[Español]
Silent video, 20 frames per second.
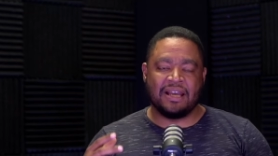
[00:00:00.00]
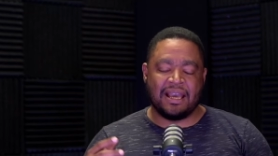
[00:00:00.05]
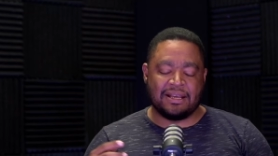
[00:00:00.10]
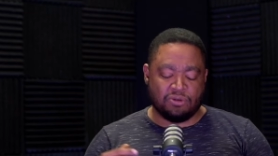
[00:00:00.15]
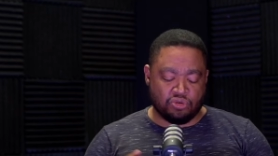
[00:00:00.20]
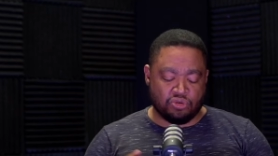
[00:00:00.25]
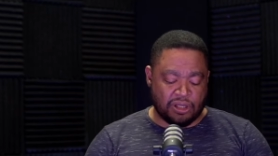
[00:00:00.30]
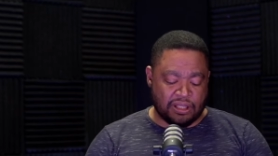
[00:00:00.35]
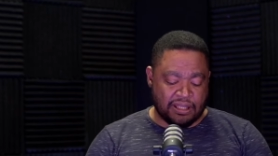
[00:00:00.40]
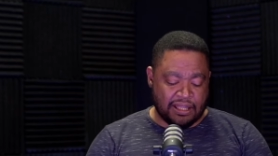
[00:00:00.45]

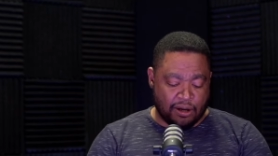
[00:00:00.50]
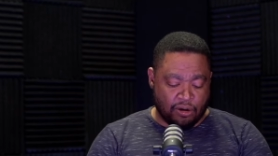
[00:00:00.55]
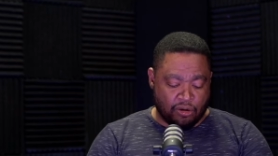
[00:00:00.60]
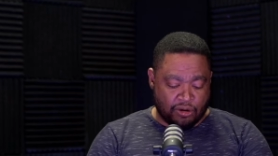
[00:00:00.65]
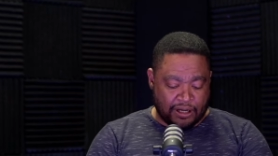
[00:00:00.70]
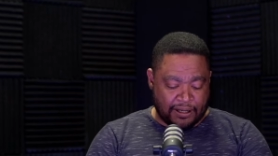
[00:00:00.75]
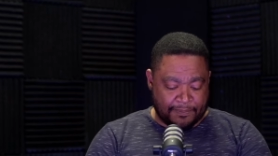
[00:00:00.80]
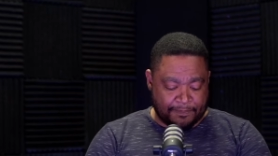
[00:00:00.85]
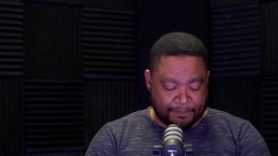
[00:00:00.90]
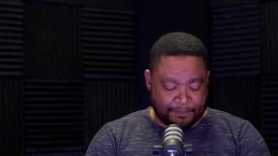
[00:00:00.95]
¿Qué sucede
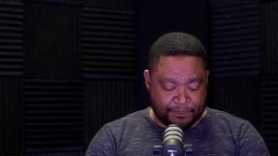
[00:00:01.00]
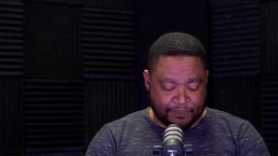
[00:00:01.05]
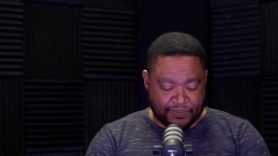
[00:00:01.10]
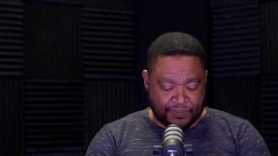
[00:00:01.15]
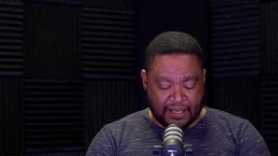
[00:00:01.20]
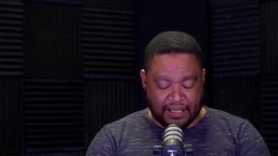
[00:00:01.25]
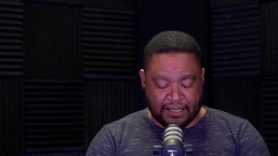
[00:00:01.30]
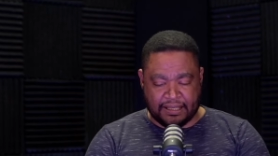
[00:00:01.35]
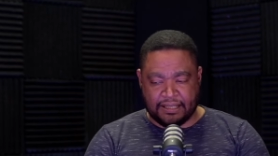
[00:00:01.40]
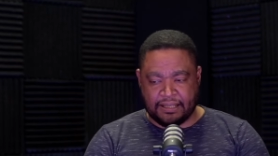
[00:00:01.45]
ahora?
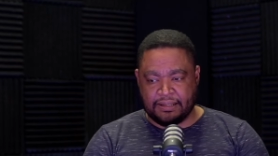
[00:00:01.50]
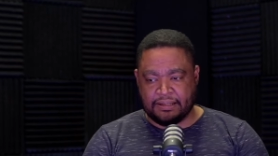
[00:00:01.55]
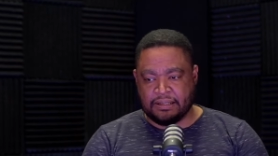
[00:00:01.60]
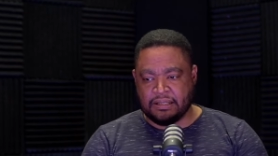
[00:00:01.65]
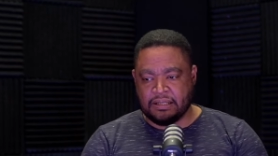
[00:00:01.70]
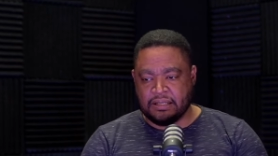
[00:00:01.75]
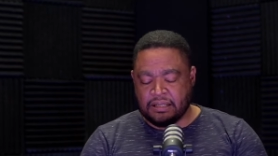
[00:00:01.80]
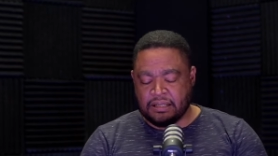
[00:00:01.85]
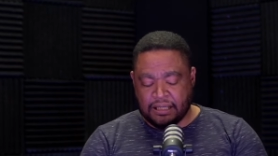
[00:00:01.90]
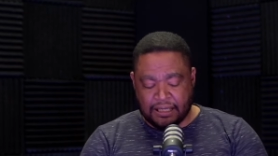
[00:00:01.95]
aquí,
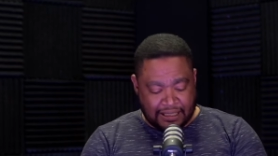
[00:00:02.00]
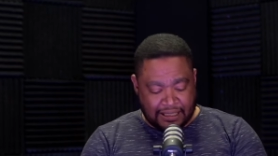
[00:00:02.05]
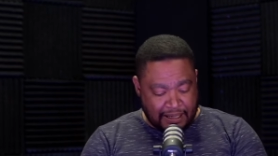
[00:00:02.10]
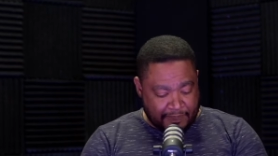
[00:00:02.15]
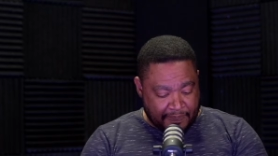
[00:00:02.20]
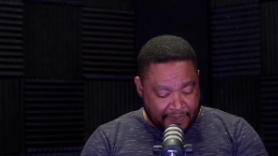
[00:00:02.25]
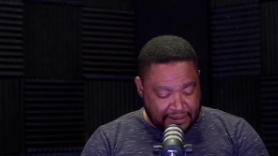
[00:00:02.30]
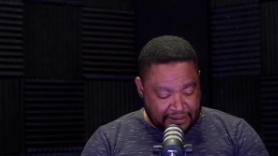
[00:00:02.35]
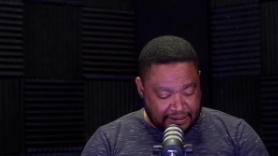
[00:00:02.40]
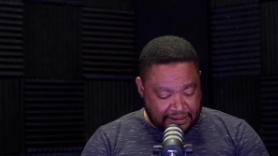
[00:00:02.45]
en
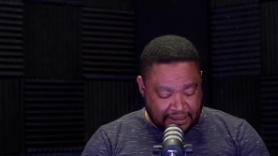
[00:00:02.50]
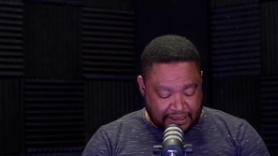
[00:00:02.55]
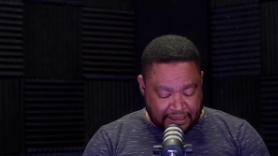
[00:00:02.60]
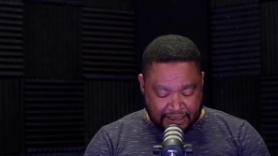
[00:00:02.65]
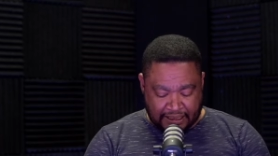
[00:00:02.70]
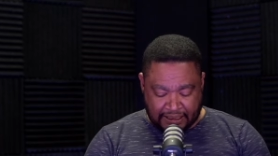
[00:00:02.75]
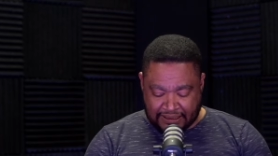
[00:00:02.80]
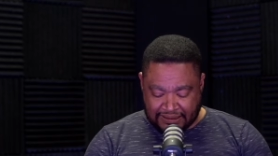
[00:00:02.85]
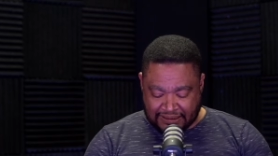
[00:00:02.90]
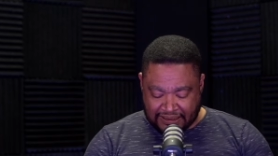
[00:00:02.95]
la
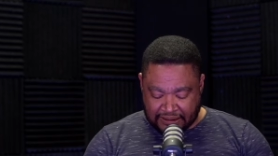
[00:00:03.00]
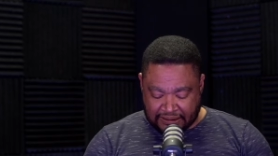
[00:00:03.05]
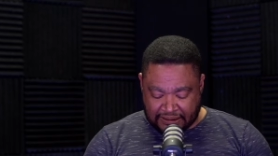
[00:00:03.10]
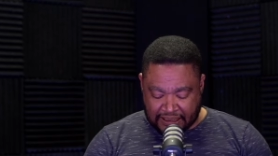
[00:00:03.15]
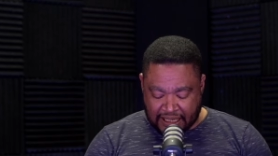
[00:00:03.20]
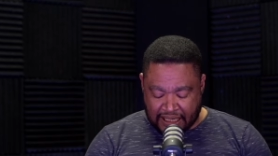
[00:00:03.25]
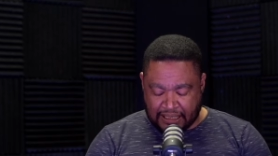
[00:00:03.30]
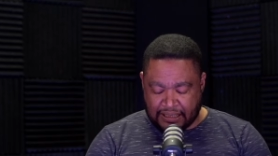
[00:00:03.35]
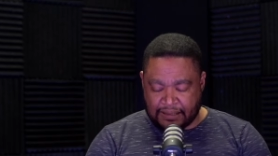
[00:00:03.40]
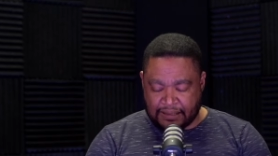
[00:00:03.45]
parte
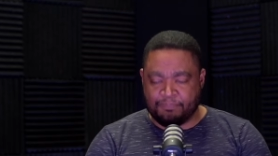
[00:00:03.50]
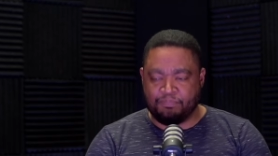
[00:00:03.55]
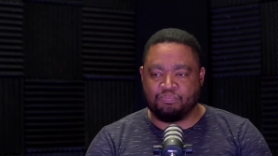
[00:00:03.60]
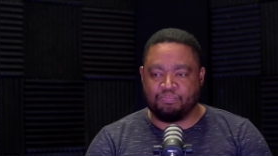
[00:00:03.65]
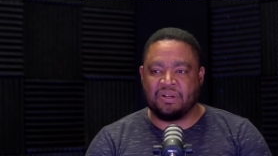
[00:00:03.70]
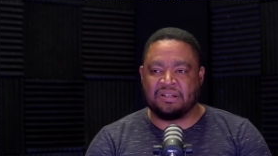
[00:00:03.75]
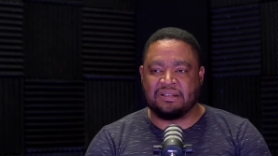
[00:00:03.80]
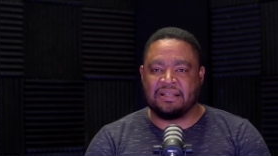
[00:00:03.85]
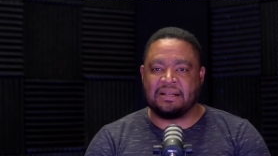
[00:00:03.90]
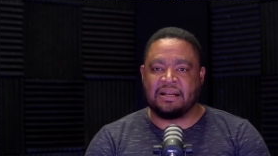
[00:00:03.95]
central
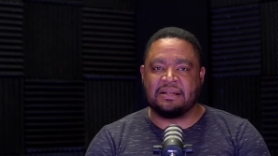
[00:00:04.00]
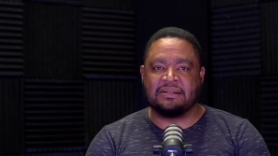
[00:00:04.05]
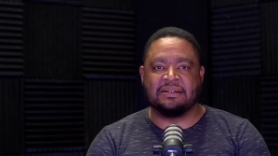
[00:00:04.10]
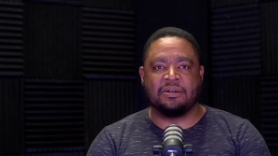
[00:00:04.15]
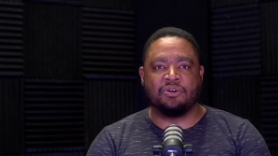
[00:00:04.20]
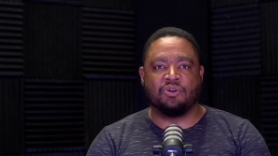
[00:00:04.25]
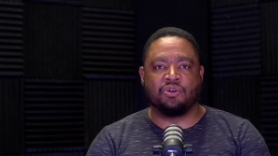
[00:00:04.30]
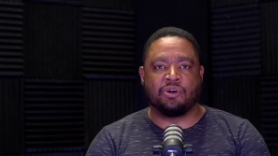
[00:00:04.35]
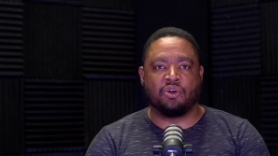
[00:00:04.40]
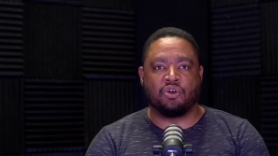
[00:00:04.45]
de este
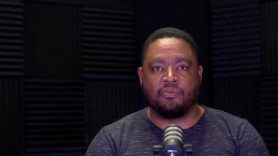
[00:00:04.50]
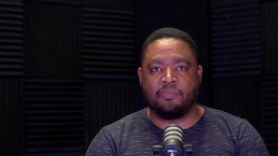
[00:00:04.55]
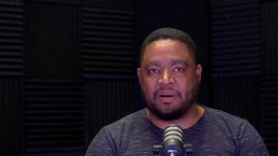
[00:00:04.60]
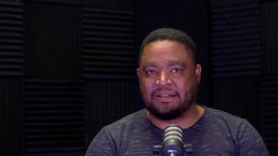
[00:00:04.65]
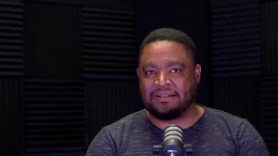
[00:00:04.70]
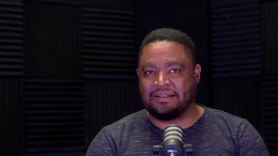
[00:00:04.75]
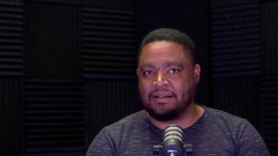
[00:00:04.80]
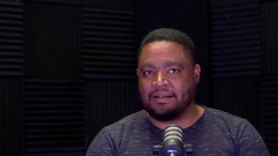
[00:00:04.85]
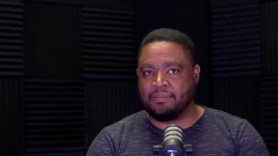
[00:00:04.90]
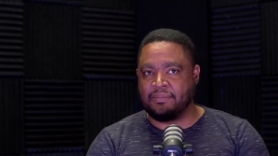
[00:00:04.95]
análisis que yo quiero
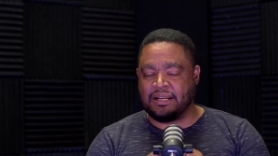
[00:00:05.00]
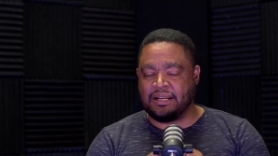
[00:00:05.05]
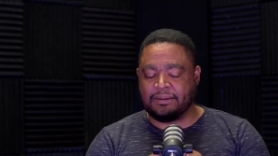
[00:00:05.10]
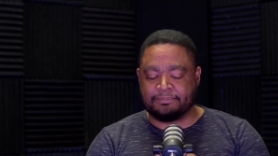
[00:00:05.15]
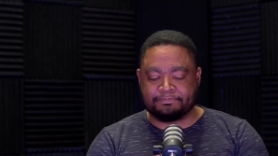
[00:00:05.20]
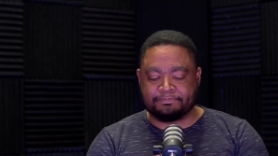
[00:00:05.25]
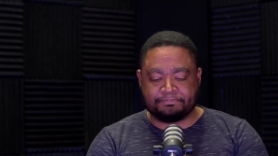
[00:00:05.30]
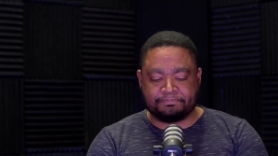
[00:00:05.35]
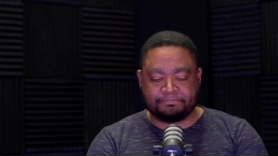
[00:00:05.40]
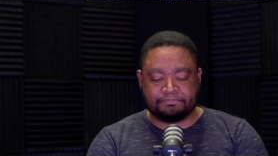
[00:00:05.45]
compartirles.
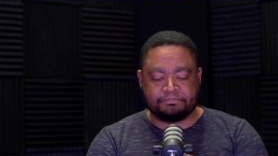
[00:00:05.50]
Miren,